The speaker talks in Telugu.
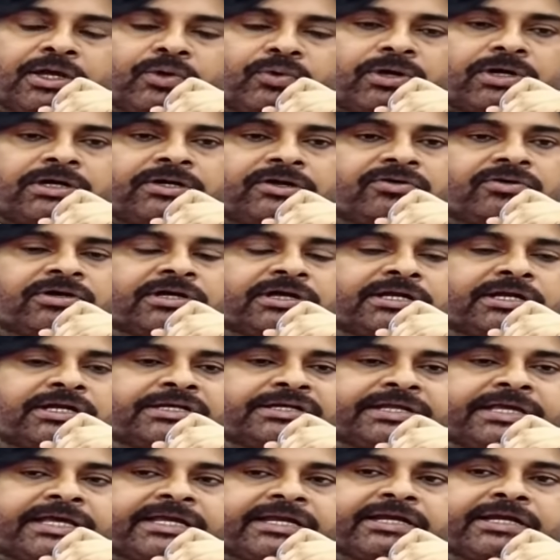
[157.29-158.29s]
వాళ్ళని ఒక
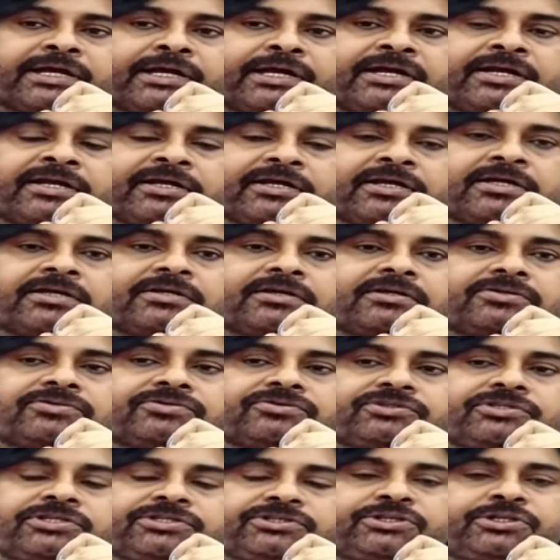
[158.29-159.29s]
నేరగాళ్ళుగా
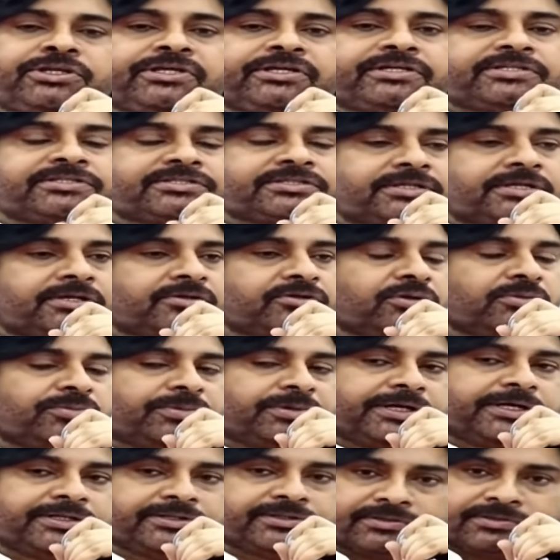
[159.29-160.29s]
చిత్రీకరించడానికి ఒక
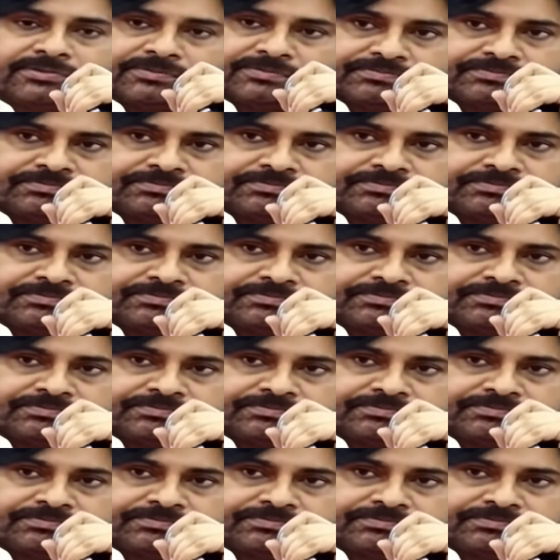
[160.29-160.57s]
ప్రయత్నం